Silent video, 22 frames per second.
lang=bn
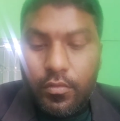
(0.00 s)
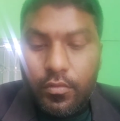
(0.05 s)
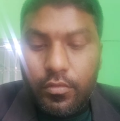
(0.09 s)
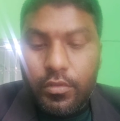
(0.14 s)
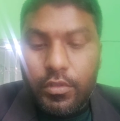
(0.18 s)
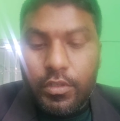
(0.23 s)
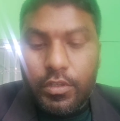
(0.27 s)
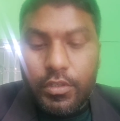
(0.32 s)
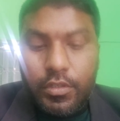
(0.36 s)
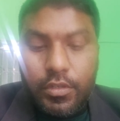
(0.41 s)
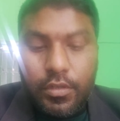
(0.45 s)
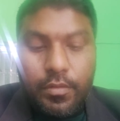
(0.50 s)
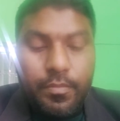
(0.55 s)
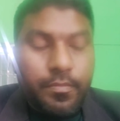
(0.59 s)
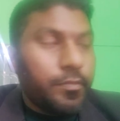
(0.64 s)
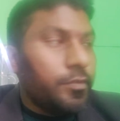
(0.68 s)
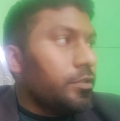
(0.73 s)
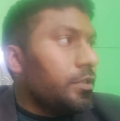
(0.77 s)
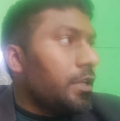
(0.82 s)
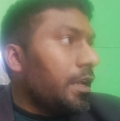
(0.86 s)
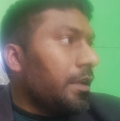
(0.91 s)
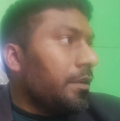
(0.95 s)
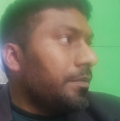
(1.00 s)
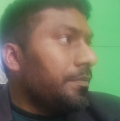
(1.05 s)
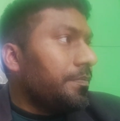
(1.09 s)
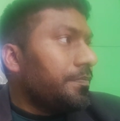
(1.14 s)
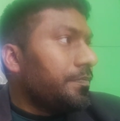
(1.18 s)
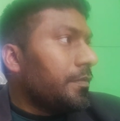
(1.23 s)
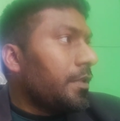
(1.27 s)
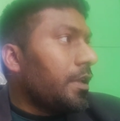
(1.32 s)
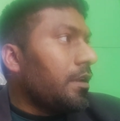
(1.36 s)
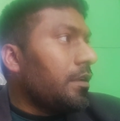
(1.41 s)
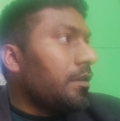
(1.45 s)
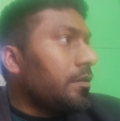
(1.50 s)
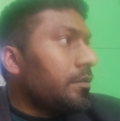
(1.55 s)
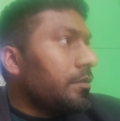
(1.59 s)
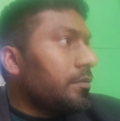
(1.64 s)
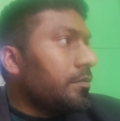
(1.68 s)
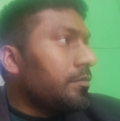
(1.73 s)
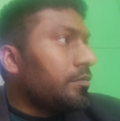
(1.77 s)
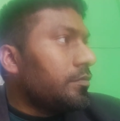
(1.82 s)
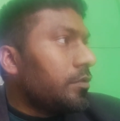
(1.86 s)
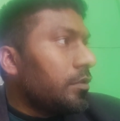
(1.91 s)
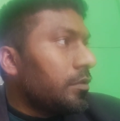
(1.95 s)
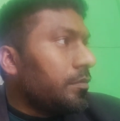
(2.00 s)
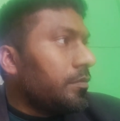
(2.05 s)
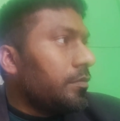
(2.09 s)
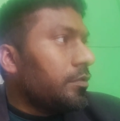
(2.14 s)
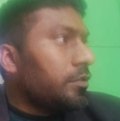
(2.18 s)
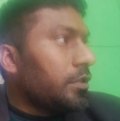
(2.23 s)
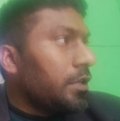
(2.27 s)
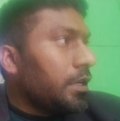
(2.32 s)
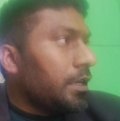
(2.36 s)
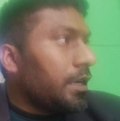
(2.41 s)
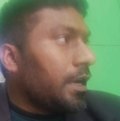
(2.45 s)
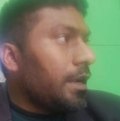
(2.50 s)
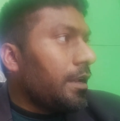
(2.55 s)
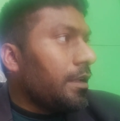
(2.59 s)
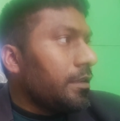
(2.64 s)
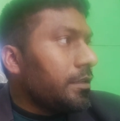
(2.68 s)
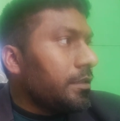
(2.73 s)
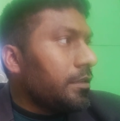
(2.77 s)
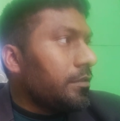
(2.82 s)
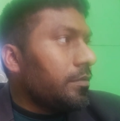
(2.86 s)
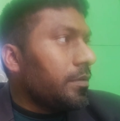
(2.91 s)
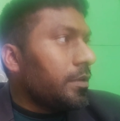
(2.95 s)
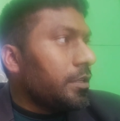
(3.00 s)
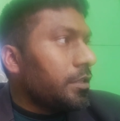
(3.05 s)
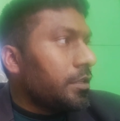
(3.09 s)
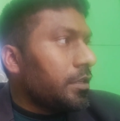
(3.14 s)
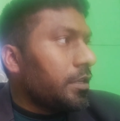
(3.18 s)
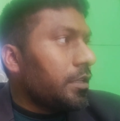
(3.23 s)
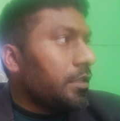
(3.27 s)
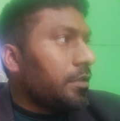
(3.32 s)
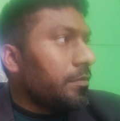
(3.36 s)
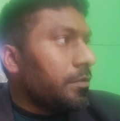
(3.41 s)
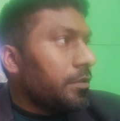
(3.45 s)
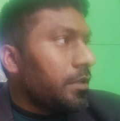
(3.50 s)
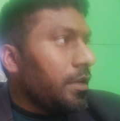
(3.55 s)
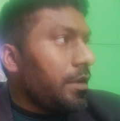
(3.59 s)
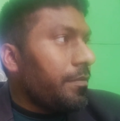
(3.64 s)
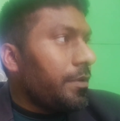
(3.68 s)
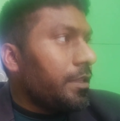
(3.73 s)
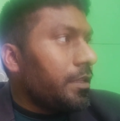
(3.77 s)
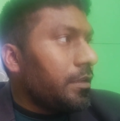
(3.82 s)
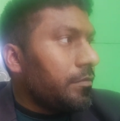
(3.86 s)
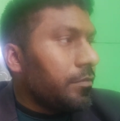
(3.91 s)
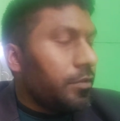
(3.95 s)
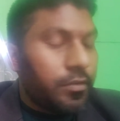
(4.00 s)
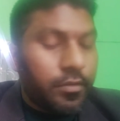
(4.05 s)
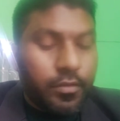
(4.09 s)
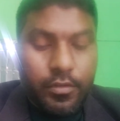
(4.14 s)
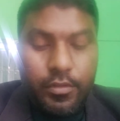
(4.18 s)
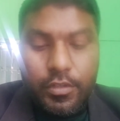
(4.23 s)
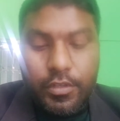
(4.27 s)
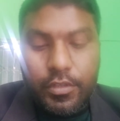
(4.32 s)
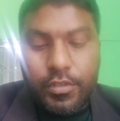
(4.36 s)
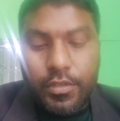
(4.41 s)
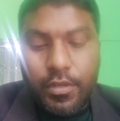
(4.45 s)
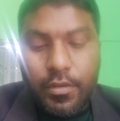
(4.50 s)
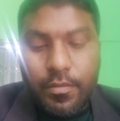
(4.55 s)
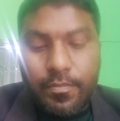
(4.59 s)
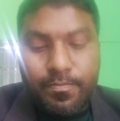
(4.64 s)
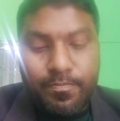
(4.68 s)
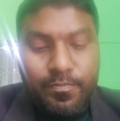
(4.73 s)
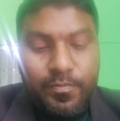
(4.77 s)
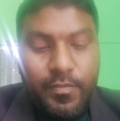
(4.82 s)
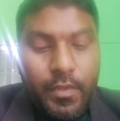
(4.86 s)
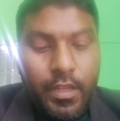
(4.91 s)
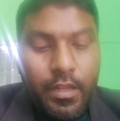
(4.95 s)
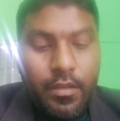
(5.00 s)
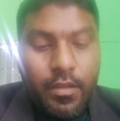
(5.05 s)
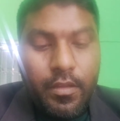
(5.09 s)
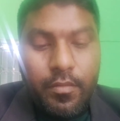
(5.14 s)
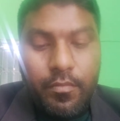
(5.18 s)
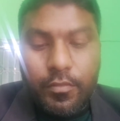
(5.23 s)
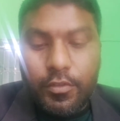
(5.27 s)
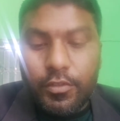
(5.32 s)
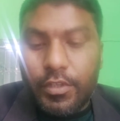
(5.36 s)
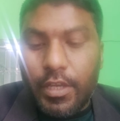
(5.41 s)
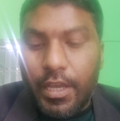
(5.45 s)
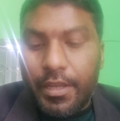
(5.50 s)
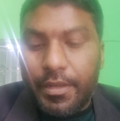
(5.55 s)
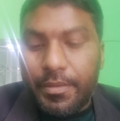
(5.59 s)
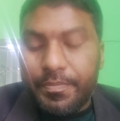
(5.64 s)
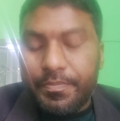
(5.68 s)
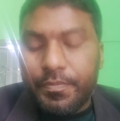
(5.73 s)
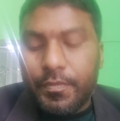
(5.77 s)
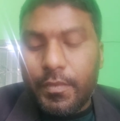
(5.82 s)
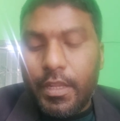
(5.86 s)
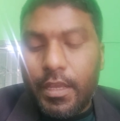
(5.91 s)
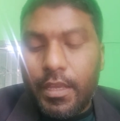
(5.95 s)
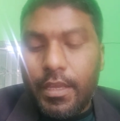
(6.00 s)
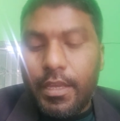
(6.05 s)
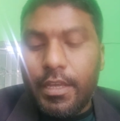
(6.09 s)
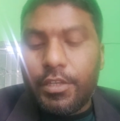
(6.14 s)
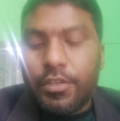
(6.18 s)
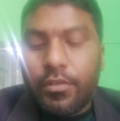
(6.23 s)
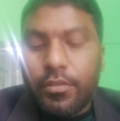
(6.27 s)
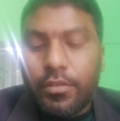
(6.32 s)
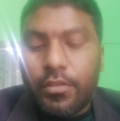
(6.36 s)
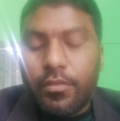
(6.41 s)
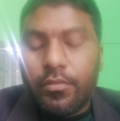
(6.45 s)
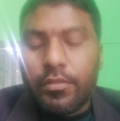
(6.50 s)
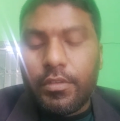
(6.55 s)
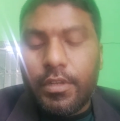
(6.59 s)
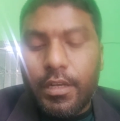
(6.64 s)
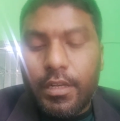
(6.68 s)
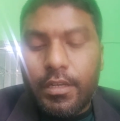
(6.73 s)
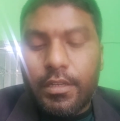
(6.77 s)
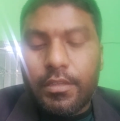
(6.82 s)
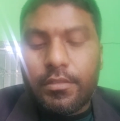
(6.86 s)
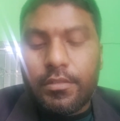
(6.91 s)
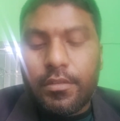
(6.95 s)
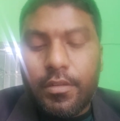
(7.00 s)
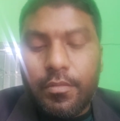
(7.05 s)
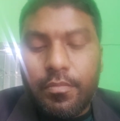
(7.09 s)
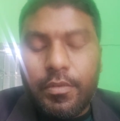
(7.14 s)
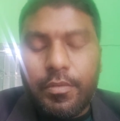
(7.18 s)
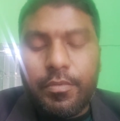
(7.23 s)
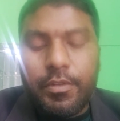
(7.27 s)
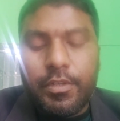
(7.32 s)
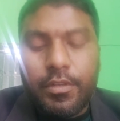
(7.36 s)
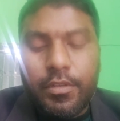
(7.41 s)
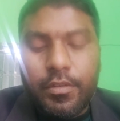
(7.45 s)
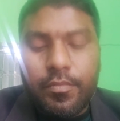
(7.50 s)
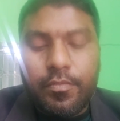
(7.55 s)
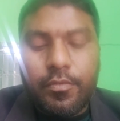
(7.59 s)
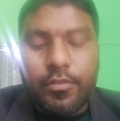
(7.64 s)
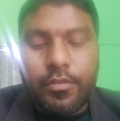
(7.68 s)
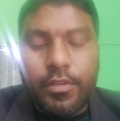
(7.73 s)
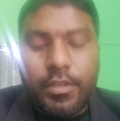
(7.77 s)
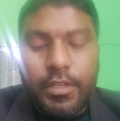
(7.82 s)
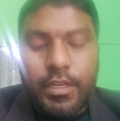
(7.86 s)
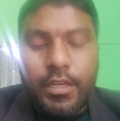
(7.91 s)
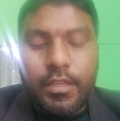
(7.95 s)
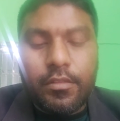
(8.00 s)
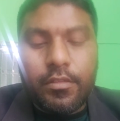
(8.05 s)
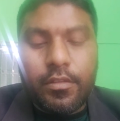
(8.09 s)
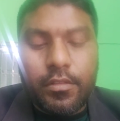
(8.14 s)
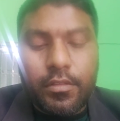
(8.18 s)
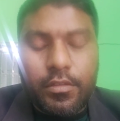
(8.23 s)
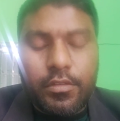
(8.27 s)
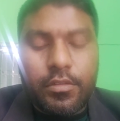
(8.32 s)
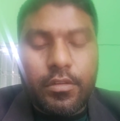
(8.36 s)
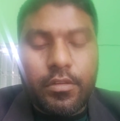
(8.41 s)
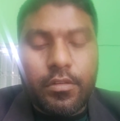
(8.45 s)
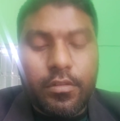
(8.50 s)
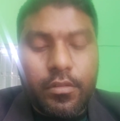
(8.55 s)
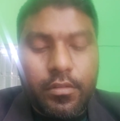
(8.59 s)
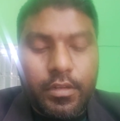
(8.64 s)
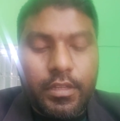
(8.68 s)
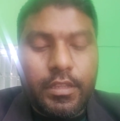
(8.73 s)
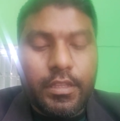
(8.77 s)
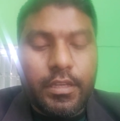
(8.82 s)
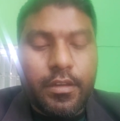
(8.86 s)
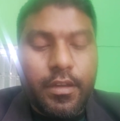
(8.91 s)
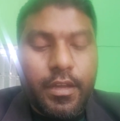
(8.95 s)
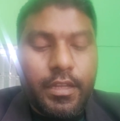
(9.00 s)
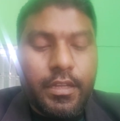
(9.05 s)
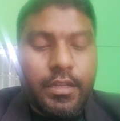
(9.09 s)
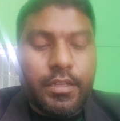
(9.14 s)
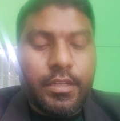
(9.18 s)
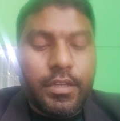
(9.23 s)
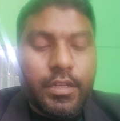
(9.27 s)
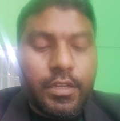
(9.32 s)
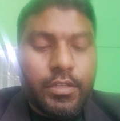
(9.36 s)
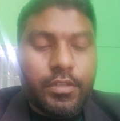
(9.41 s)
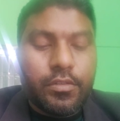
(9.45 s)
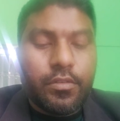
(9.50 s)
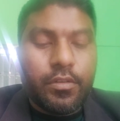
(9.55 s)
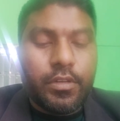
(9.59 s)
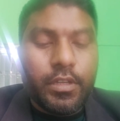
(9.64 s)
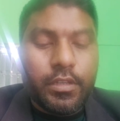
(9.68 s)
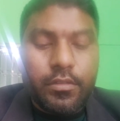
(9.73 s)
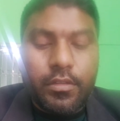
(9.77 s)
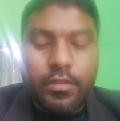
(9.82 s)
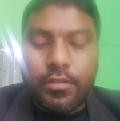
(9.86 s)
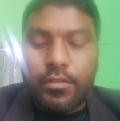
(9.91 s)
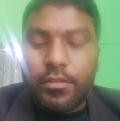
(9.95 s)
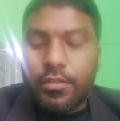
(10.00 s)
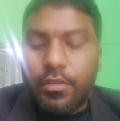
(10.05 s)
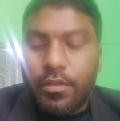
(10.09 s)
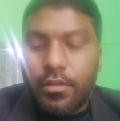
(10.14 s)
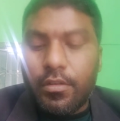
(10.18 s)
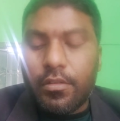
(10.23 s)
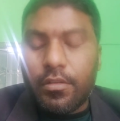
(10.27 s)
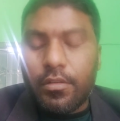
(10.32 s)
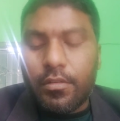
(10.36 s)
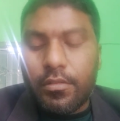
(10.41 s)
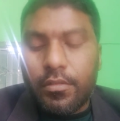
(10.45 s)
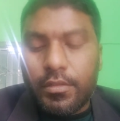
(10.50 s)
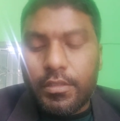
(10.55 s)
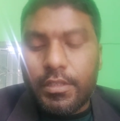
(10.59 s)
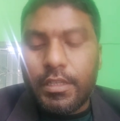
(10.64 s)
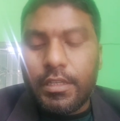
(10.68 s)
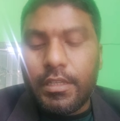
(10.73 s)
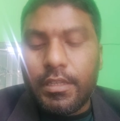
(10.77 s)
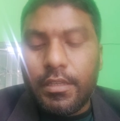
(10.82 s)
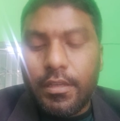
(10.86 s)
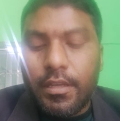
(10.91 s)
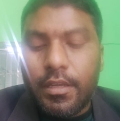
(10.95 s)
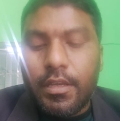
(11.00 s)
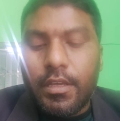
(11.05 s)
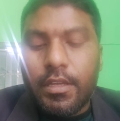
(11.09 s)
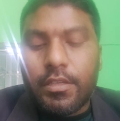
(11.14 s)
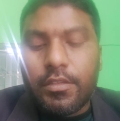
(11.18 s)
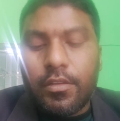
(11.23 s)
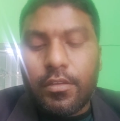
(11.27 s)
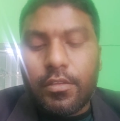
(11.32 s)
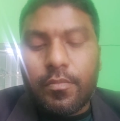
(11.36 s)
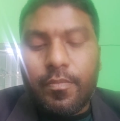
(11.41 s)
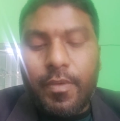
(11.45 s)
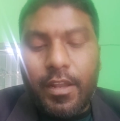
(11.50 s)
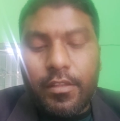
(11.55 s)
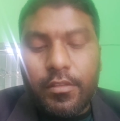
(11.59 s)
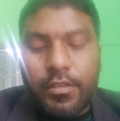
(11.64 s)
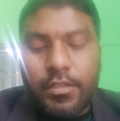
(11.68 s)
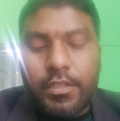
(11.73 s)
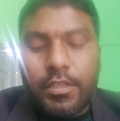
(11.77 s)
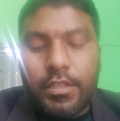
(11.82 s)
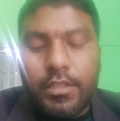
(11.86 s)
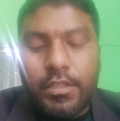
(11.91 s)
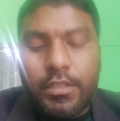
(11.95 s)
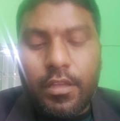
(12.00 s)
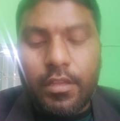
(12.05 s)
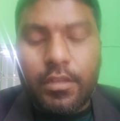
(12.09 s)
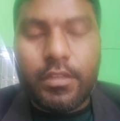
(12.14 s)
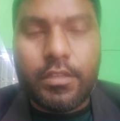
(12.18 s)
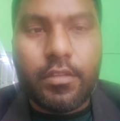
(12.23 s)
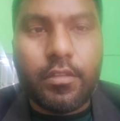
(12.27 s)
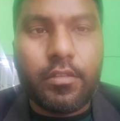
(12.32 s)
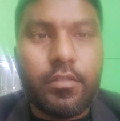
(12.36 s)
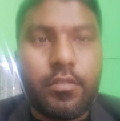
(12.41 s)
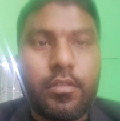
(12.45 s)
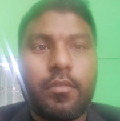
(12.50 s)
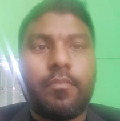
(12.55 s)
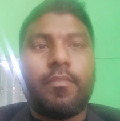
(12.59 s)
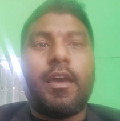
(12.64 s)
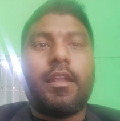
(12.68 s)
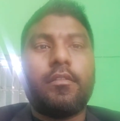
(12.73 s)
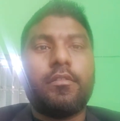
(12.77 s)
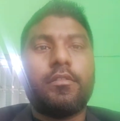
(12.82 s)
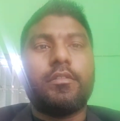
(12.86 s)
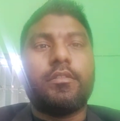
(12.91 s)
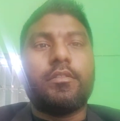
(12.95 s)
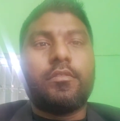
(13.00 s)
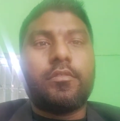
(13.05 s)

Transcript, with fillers: উদ্দেশ্য বুঝায় তাহলে তো এখানেই শিক্ষার্থীবৃন্দ আমাদের মুখ্য উদ্দেশ্য বুঝায় এ সত্য উদ্ঘাটনের জন্য বিভিন্ন প্রক্রিয়া তথ্য সংগ্রহ করিতে হয় সঠিক তথ্য সংগ্রহ যিনি যত পারদর্শী তিনি তত ভালো